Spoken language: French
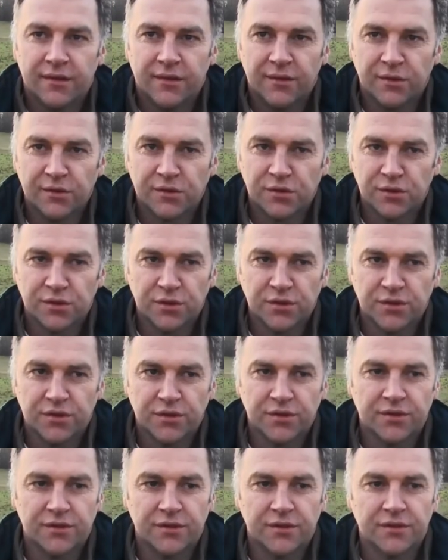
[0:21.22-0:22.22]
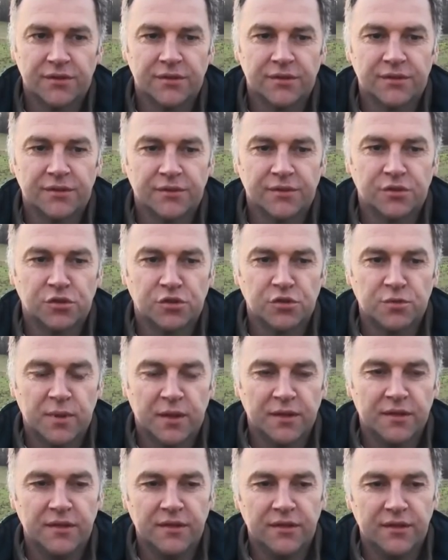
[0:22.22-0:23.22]
Alors je, suis
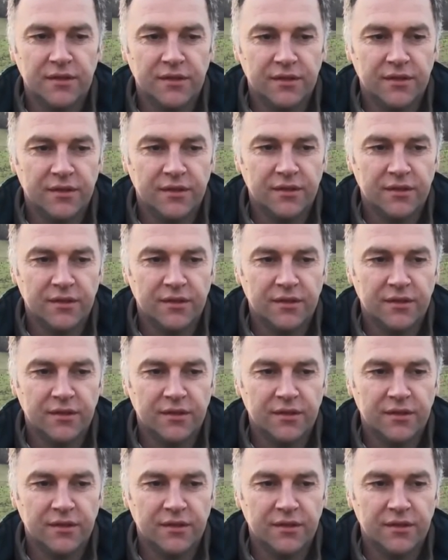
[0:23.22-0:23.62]
parti,